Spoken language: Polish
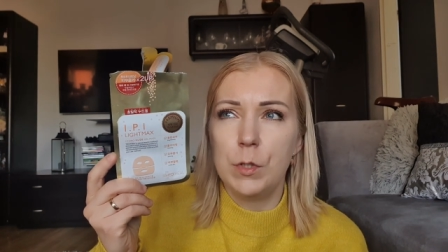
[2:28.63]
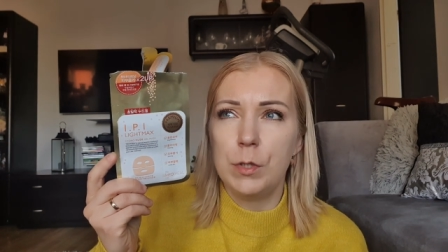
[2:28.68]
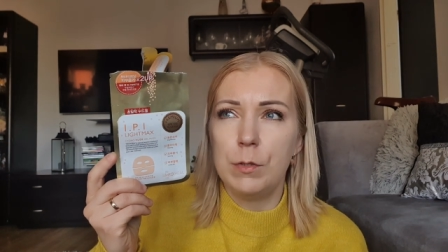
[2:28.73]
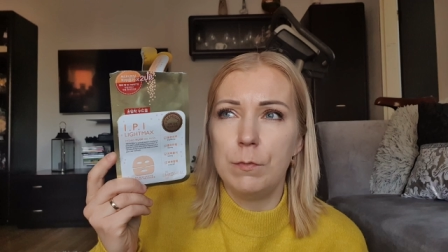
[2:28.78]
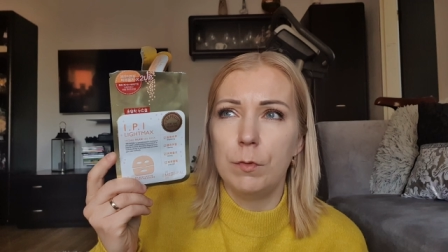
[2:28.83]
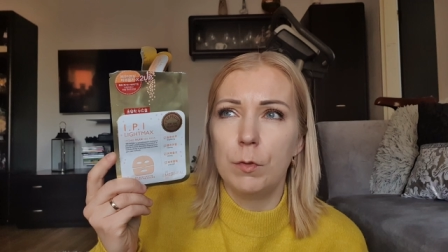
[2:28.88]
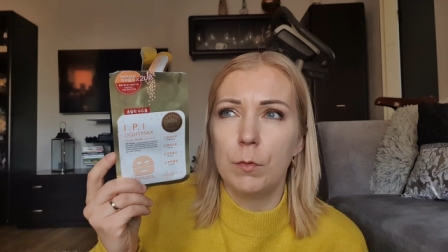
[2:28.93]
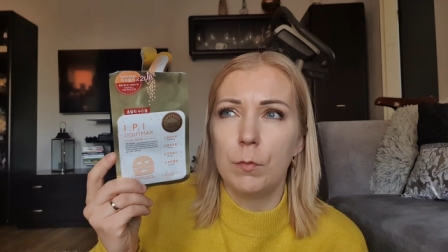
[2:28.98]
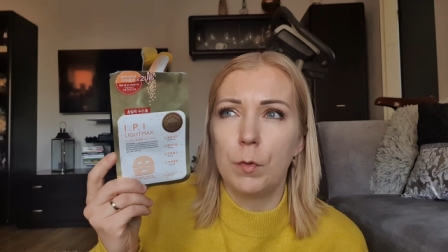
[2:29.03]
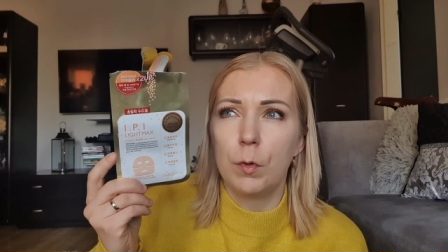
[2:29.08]

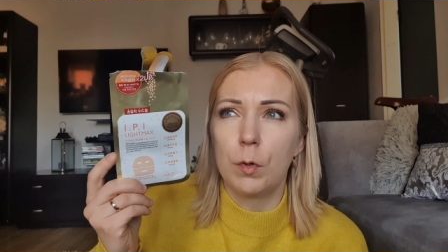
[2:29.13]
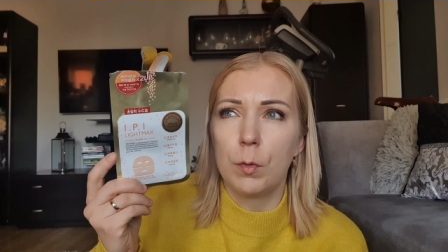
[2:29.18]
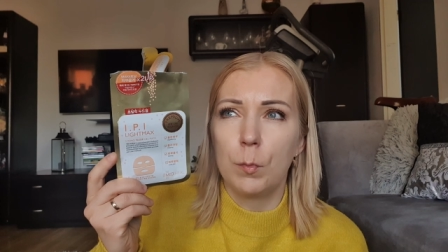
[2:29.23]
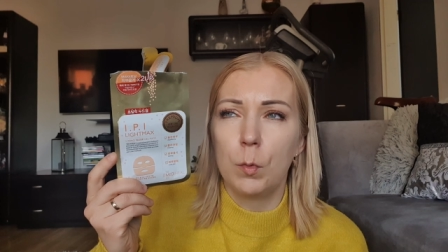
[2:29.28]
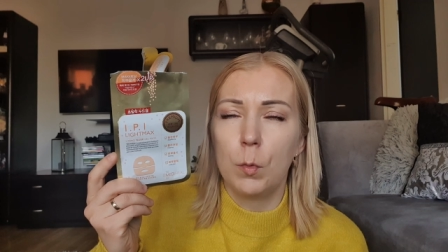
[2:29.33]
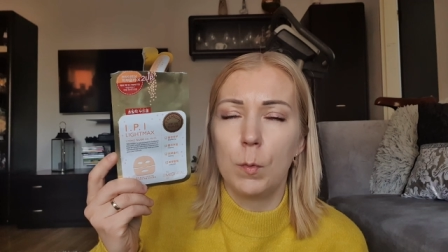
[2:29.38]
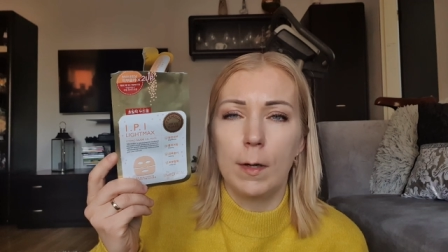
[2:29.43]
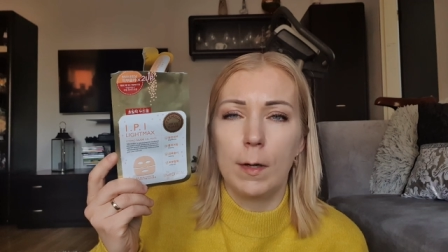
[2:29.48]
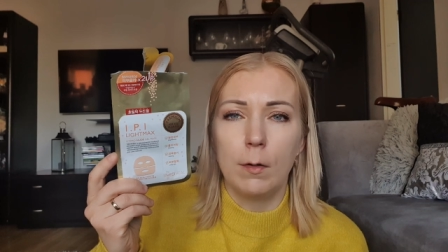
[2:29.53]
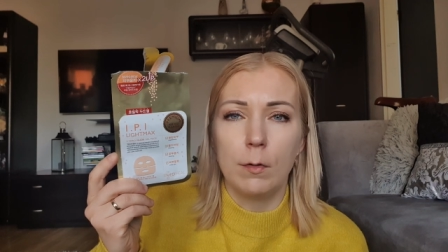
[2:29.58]
dziwną
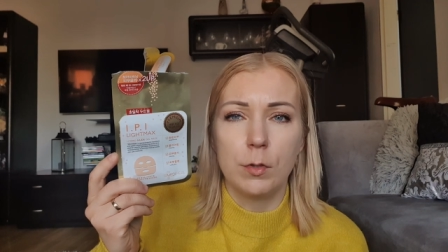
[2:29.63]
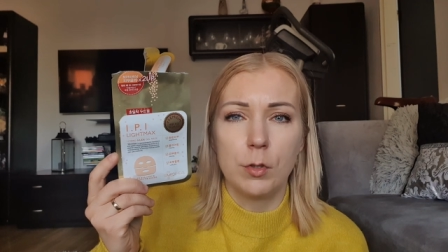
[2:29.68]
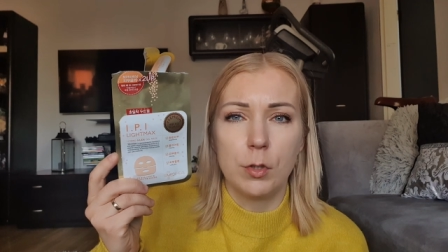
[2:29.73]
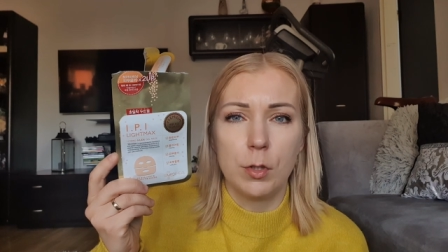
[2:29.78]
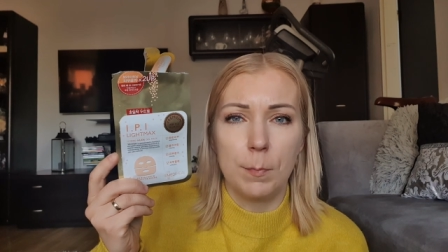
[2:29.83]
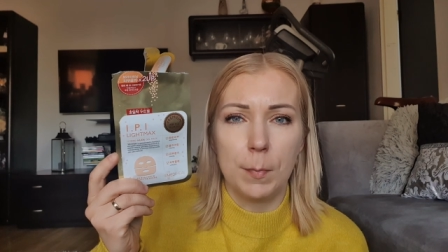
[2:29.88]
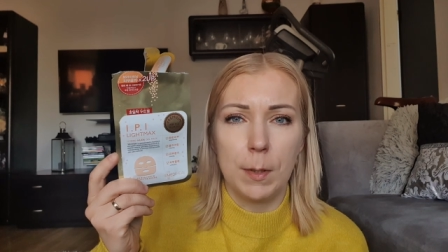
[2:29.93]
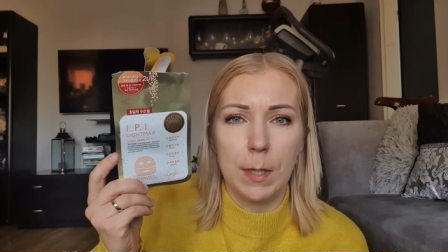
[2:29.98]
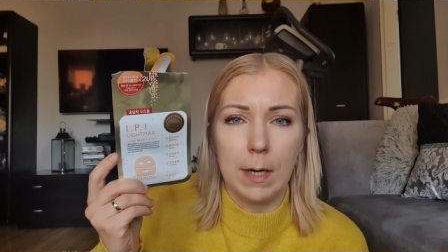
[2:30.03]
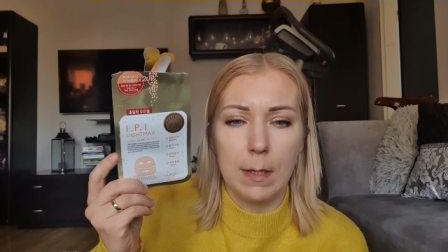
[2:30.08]
formułę
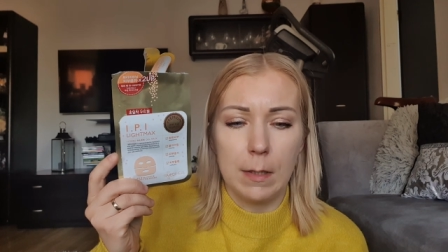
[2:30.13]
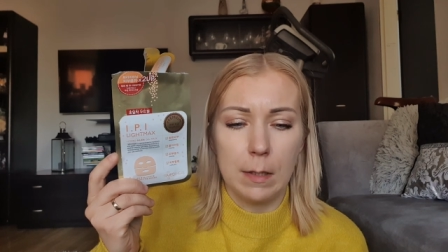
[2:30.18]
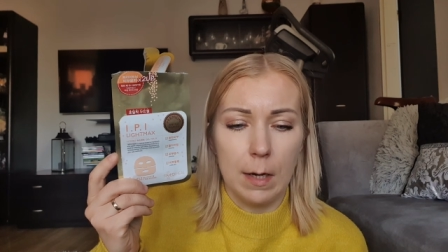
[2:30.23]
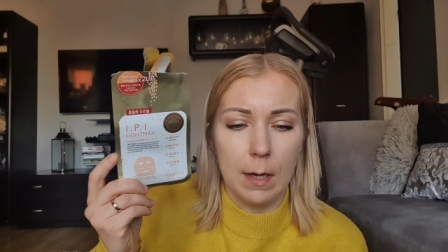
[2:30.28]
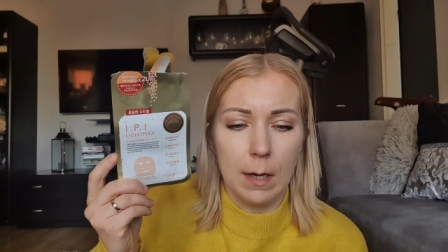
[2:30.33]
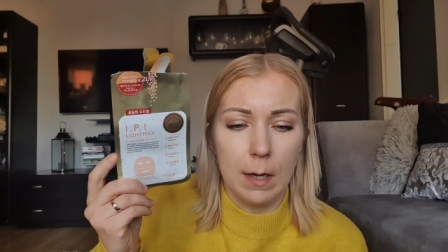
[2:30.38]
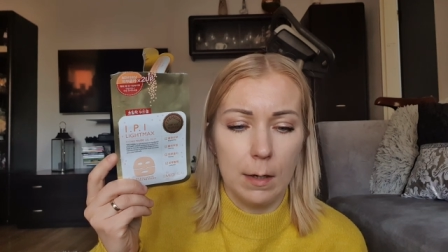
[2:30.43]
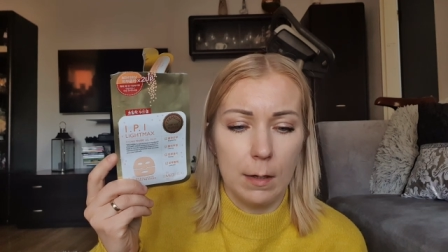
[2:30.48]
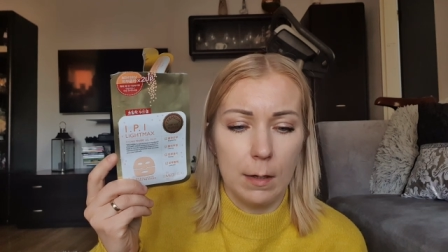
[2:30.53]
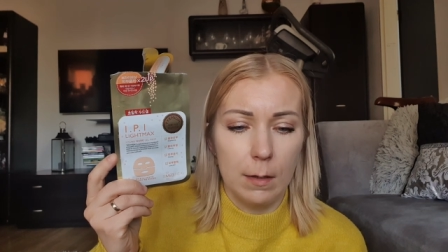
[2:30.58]

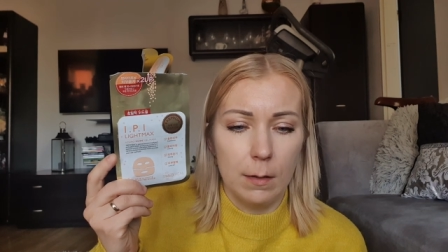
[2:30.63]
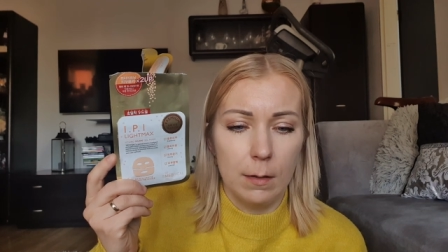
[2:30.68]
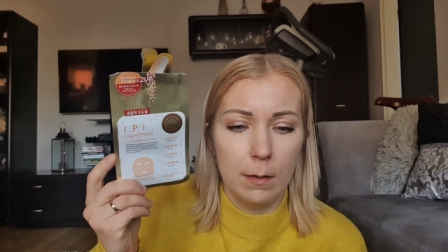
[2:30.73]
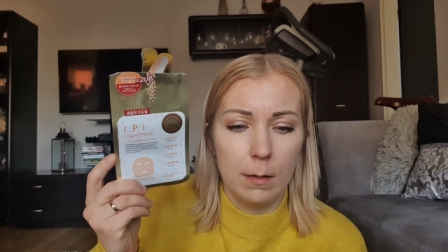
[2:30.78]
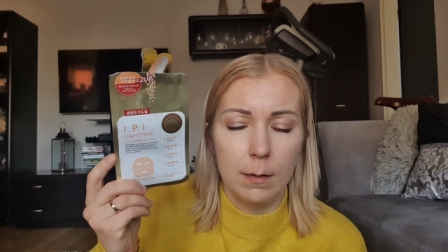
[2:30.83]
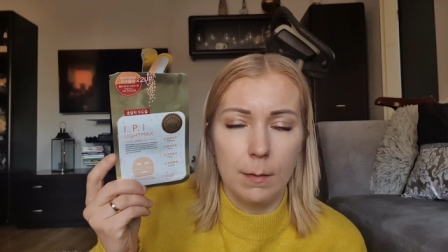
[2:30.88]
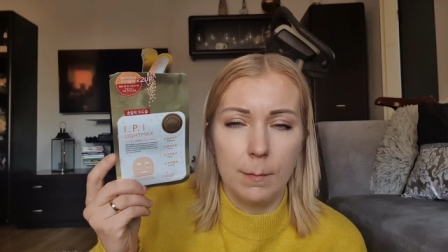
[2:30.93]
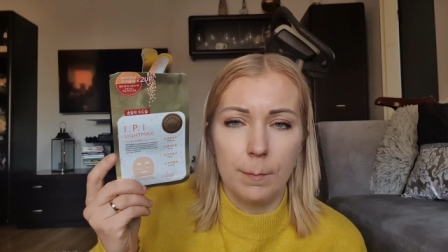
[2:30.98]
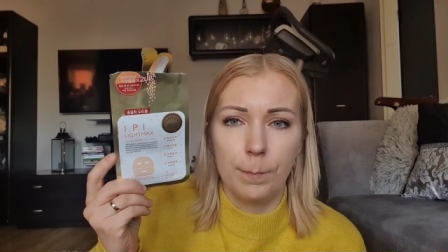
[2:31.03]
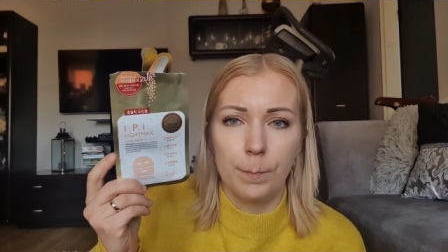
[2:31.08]
odczepiania
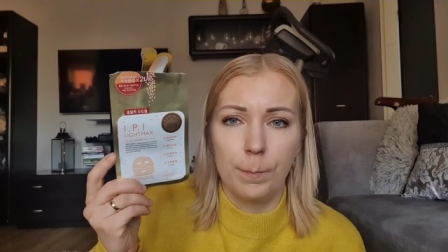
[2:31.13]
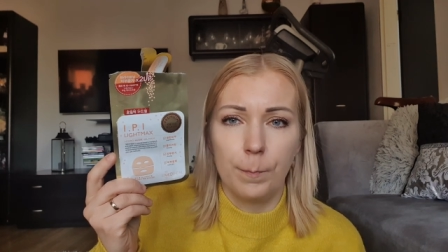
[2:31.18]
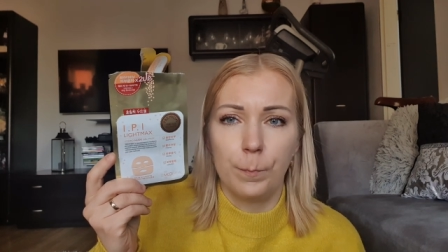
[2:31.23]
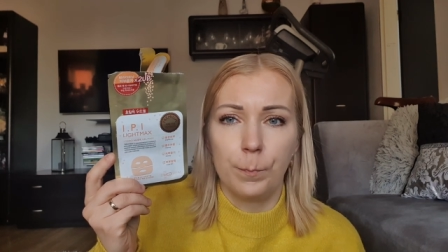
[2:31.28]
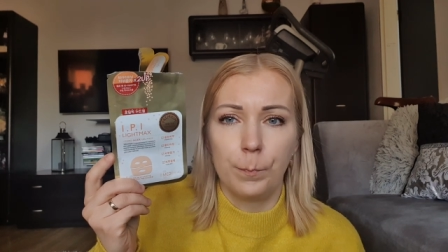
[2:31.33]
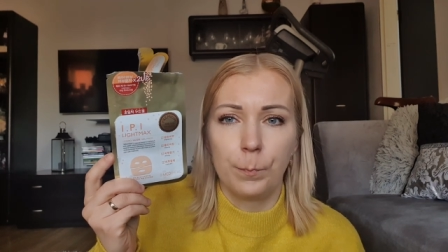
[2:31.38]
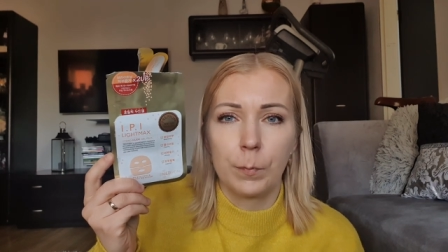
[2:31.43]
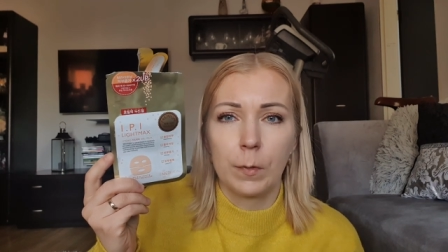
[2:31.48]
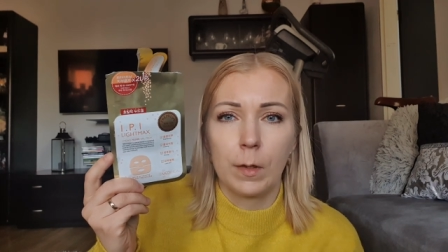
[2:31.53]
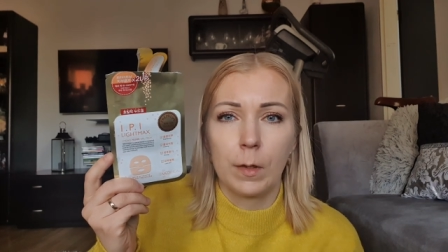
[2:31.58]

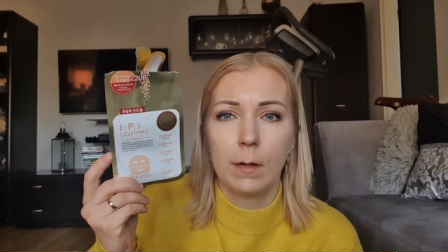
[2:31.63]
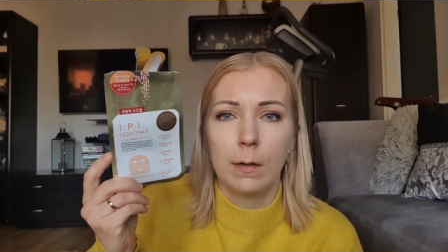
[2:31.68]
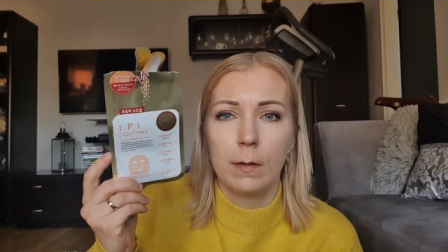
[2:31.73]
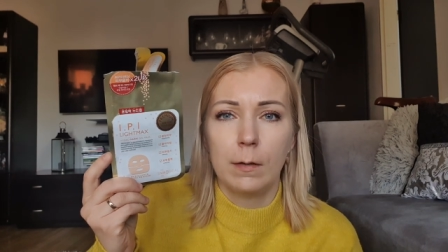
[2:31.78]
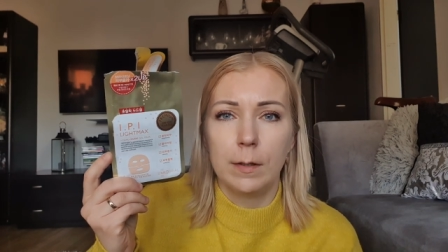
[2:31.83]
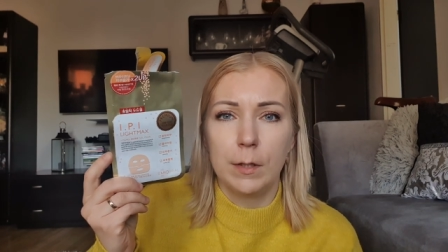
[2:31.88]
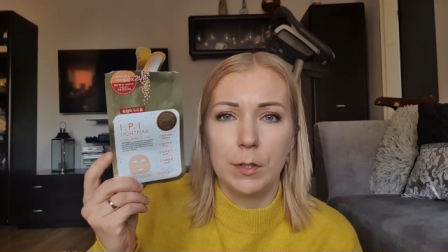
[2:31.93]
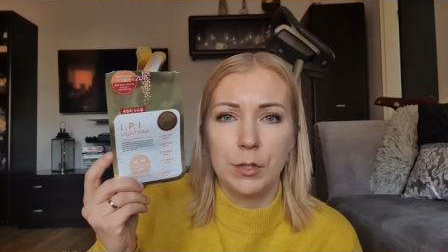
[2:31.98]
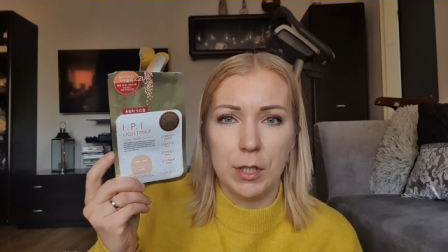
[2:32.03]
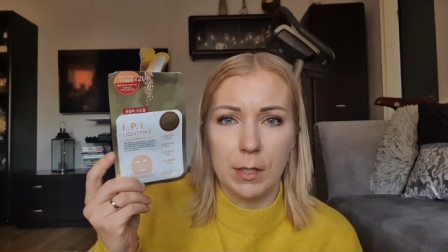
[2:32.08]
um,
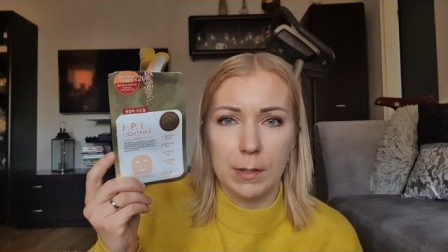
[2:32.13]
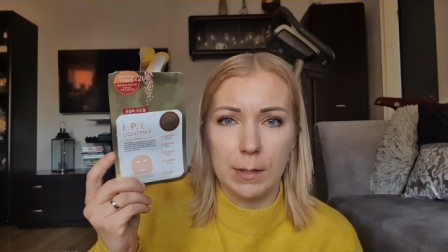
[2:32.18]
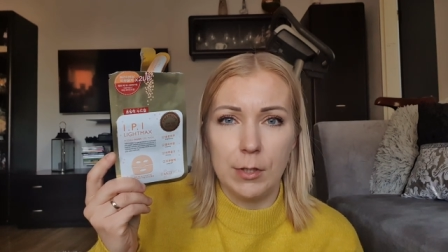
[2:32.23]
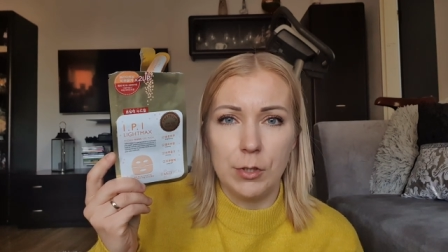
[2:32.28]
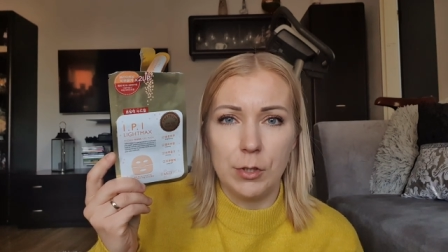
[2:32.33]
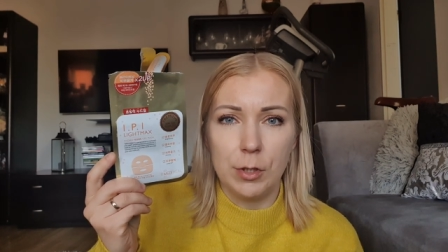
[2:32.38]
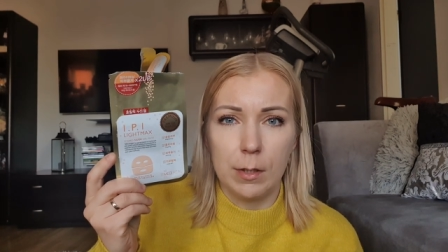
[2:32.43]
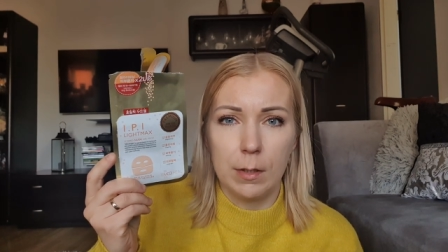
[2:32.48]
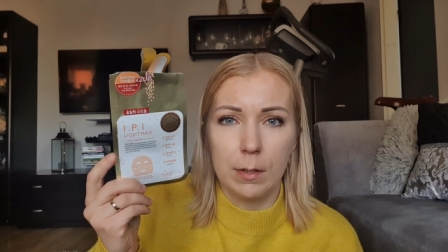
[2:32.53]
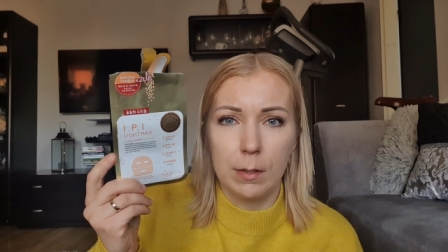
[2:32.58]
tych
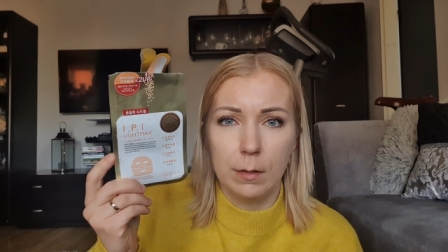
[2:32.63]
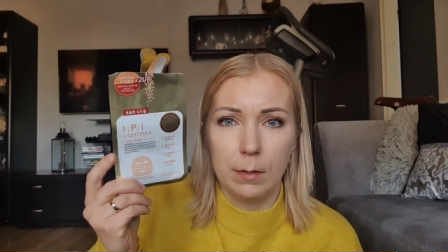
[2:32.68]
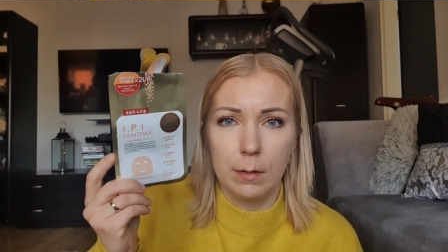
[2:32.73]
siateczek,